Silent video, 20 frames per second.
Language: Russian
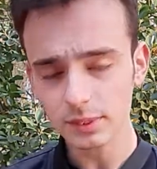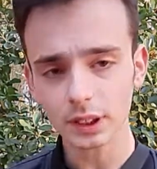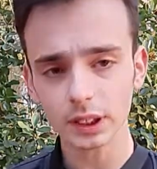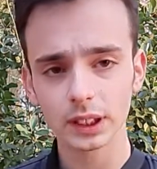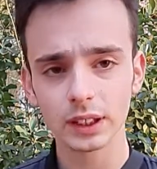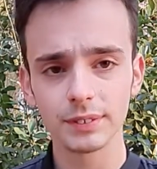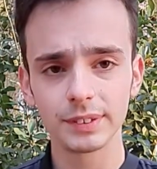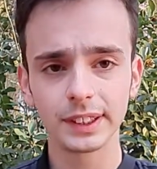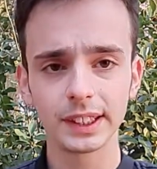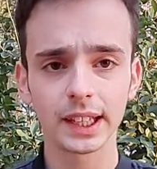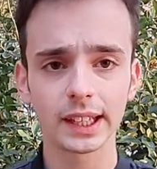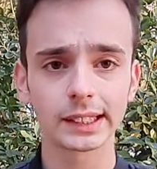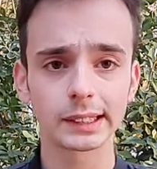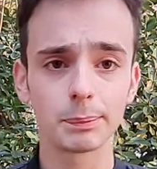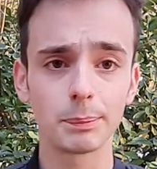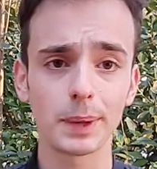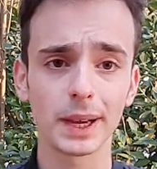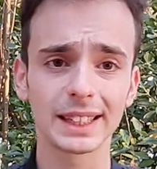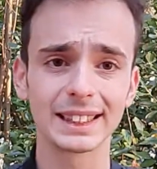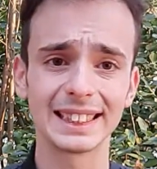и все
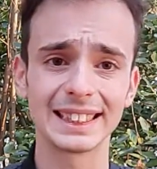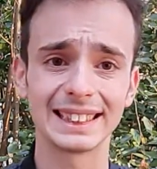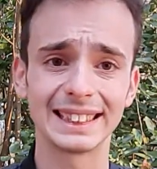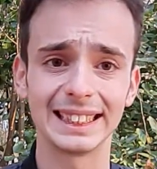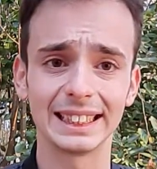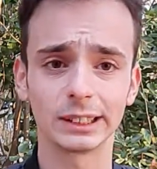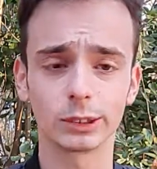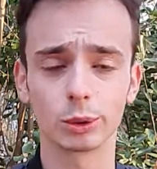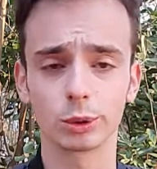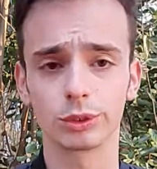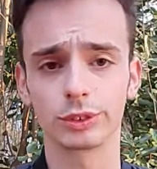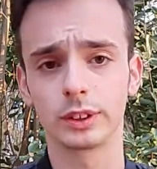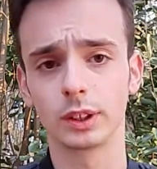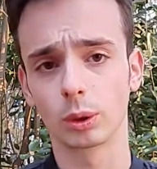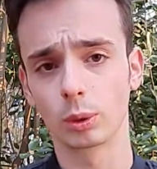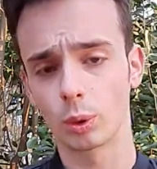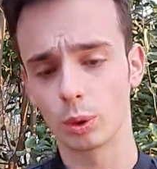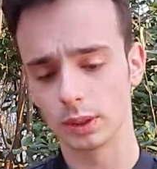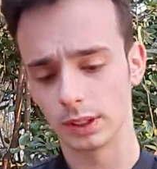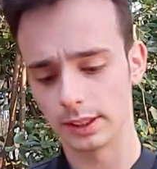аспекты
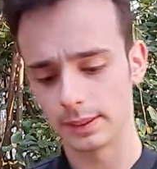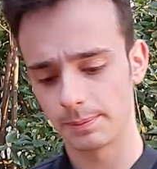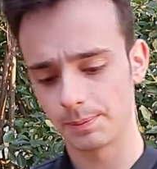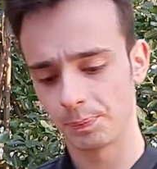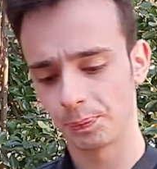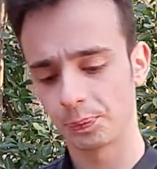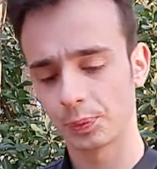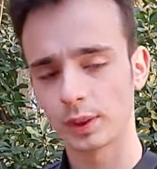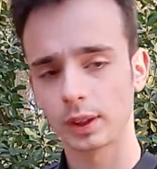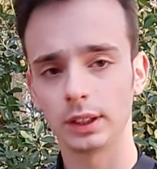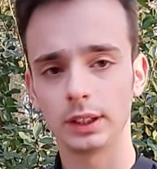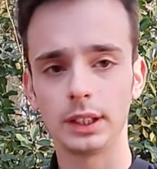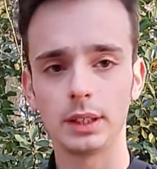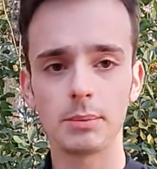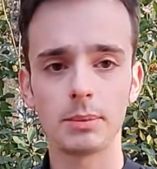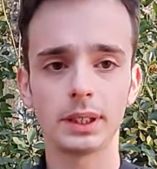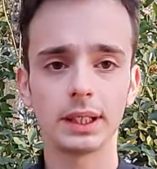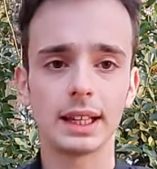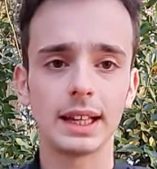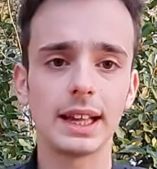тестостерона.
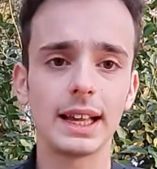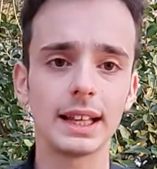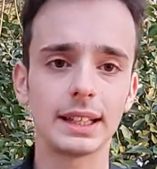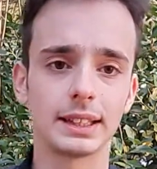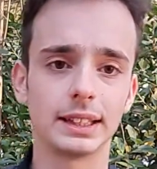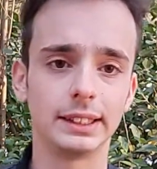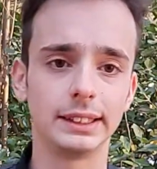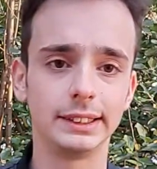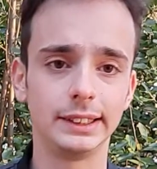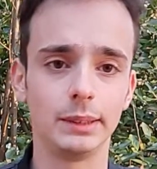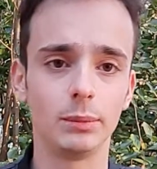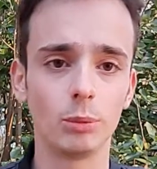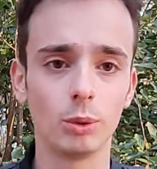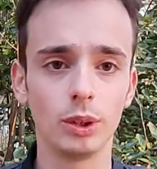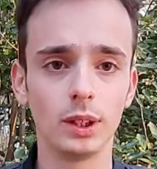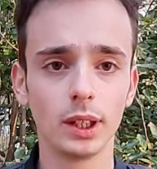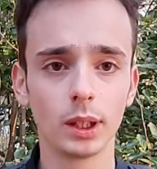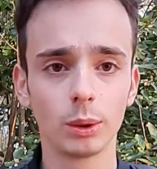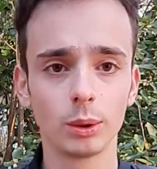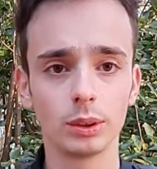Именно это
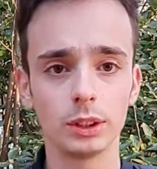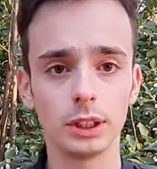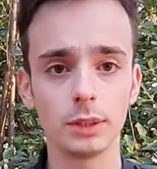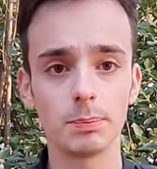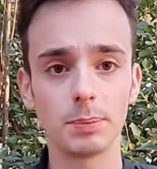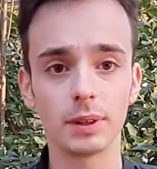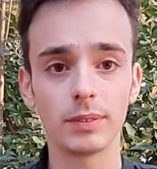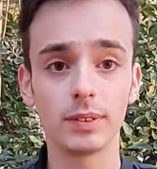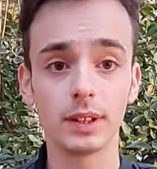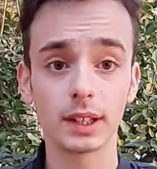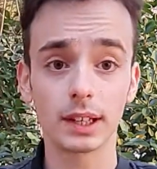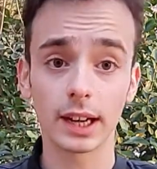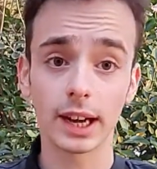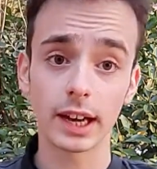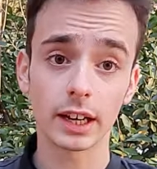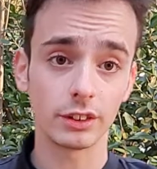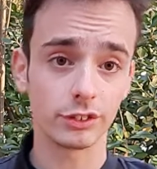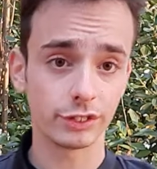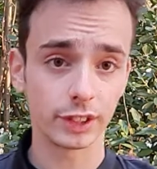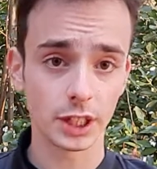стимулирует и
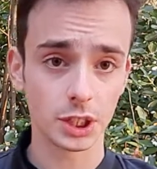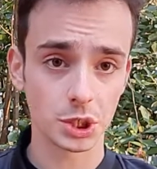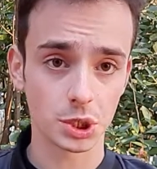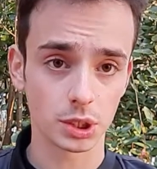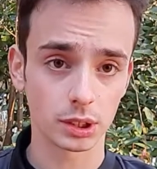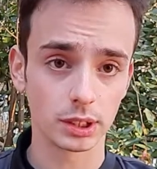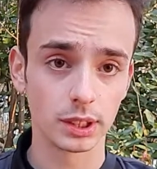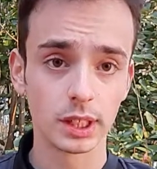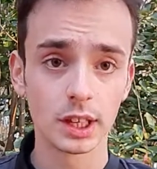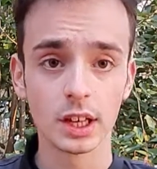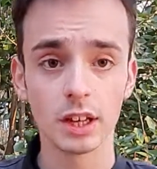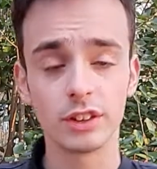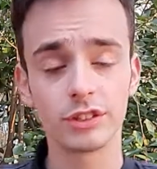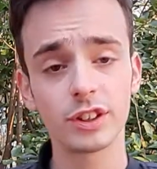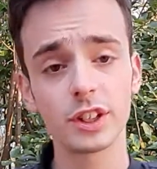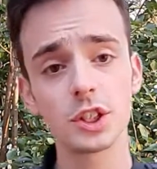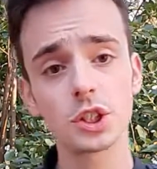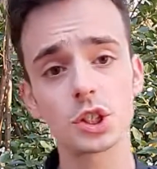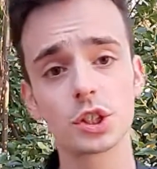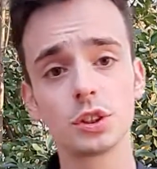привлекает женщин.
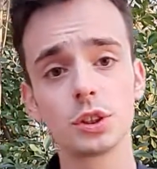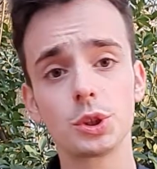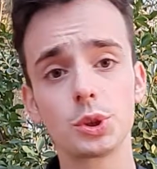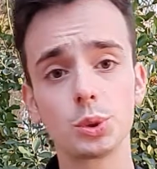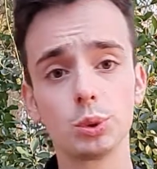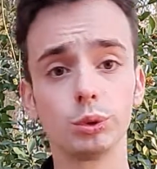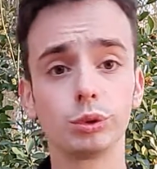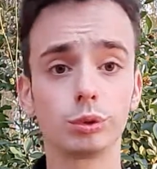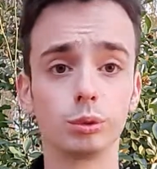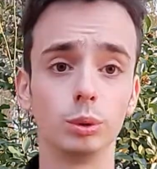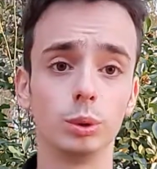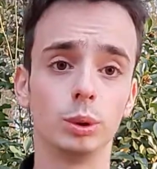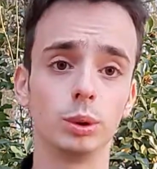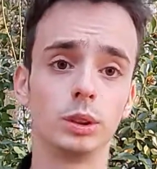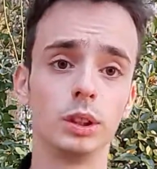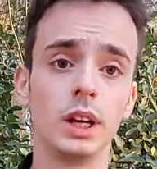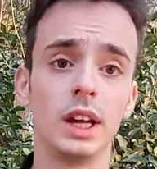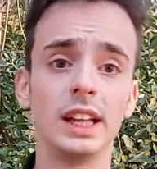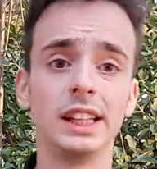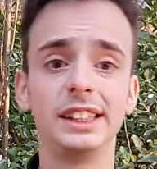Женщины чувствуют
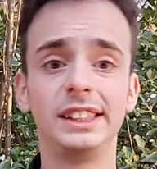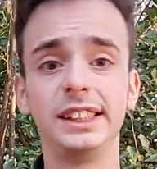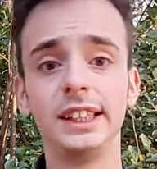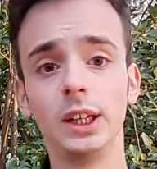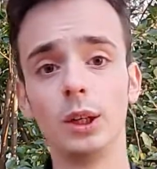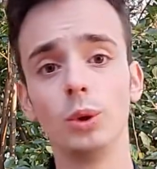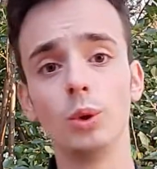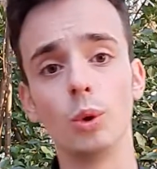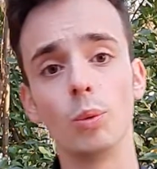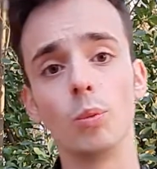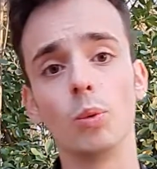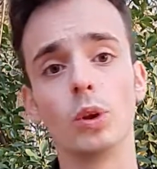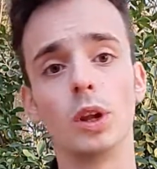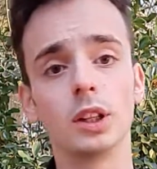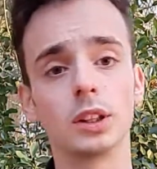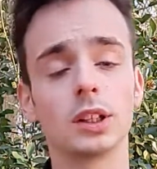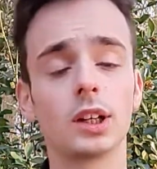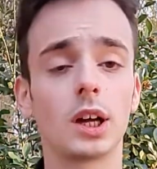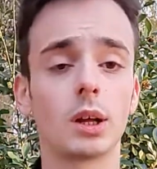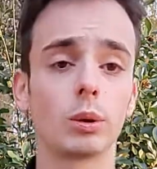сильную
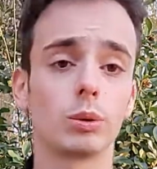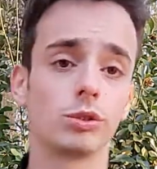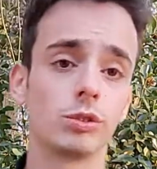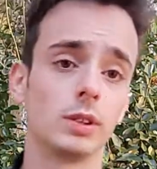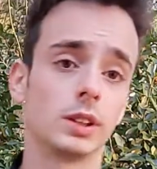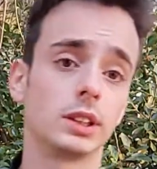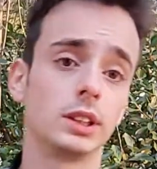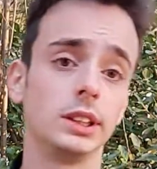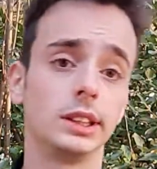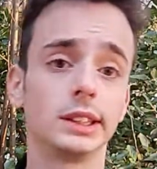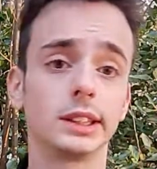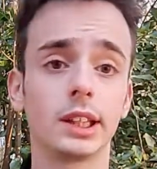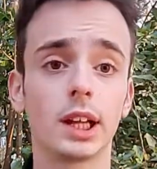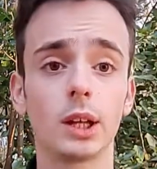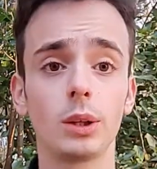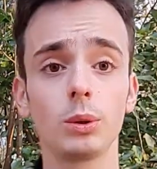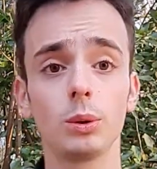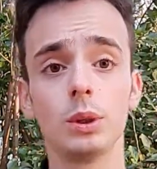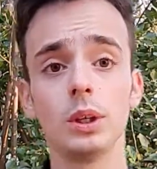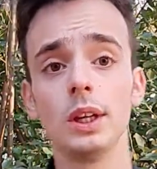Муладхару
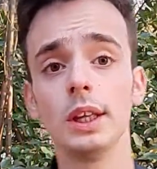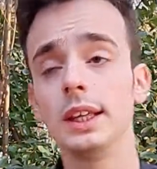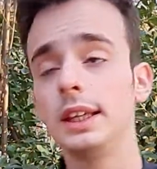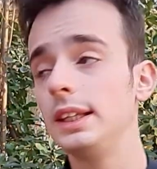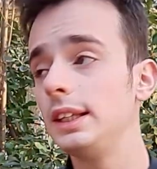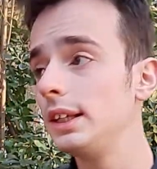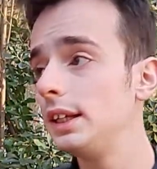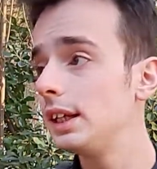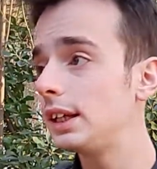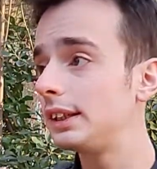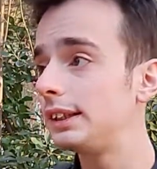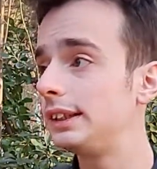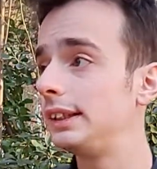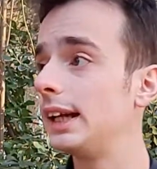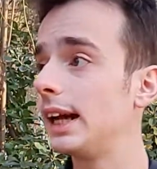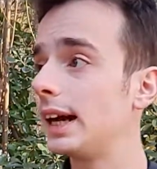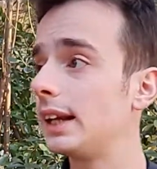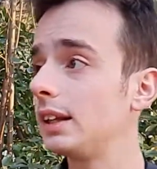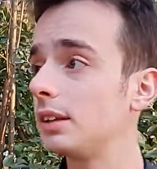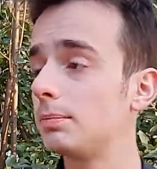Сватхистану и их
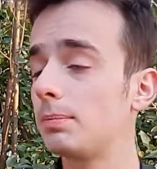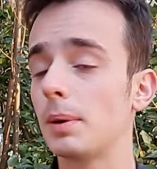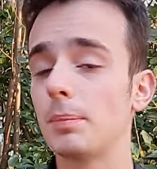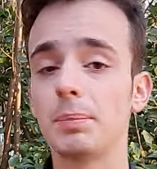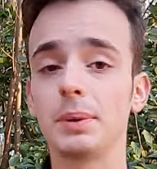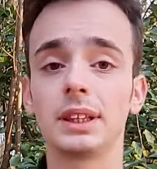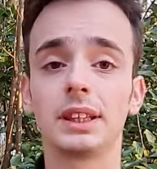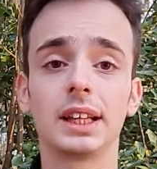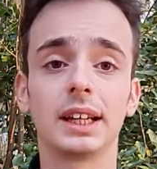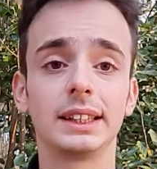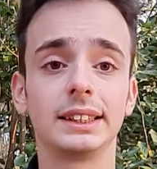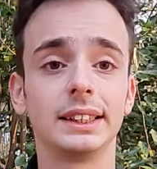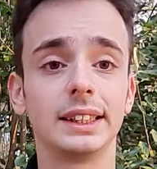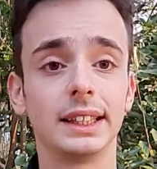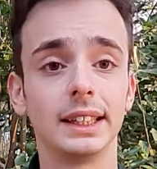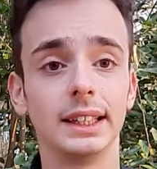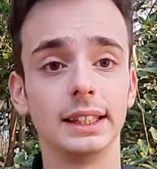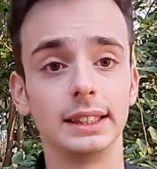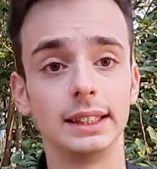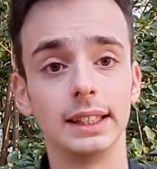тянет попитаться
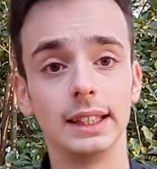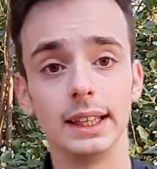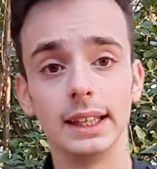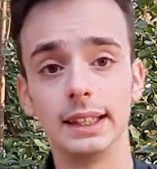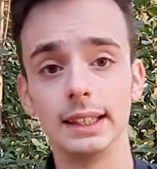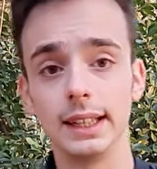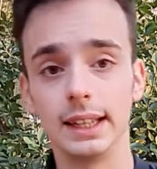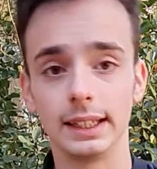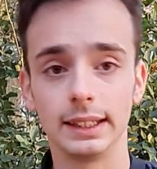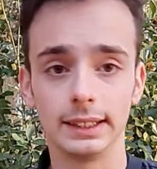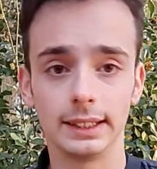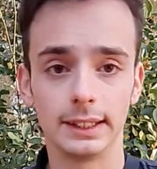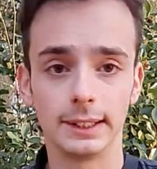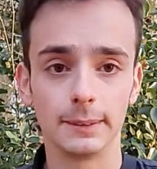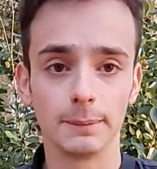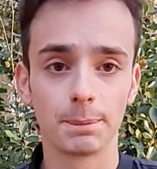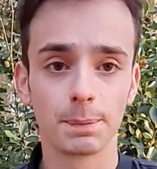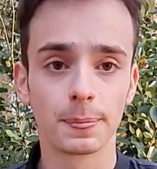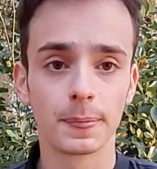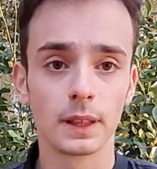этой
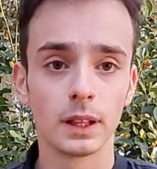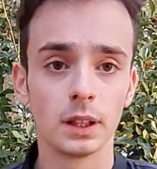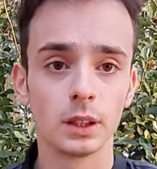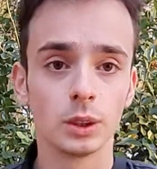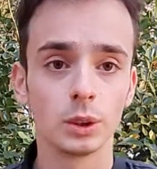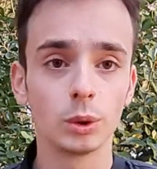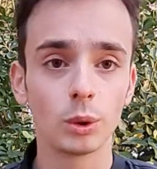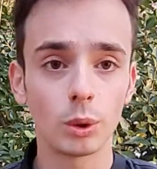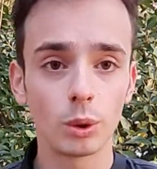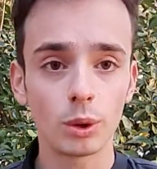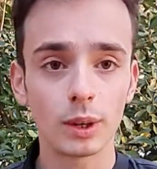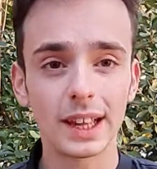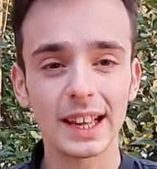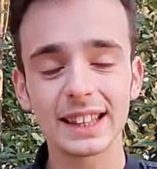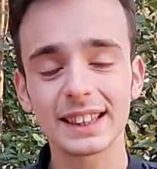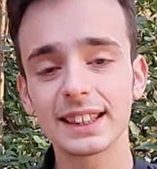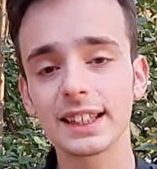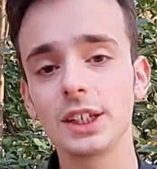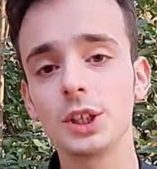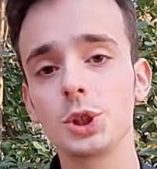энергией. Но
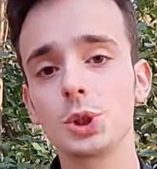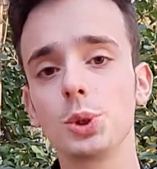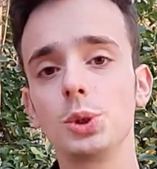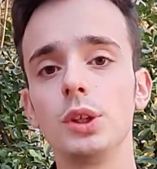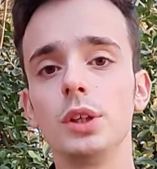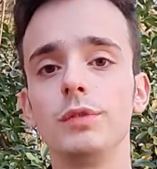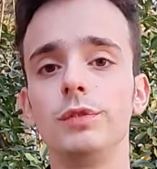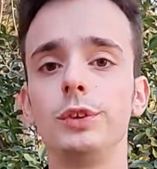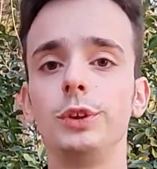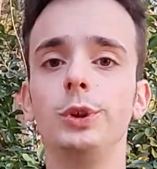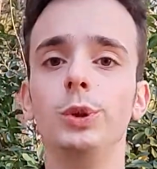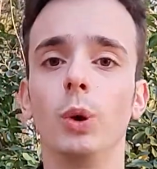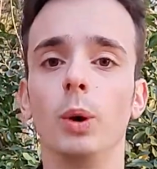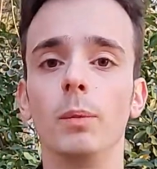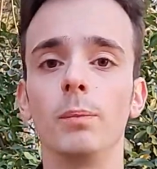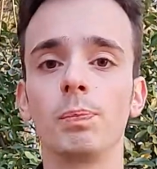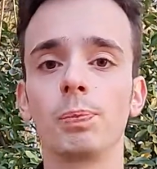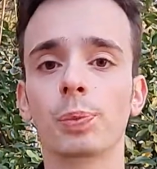это еще не все.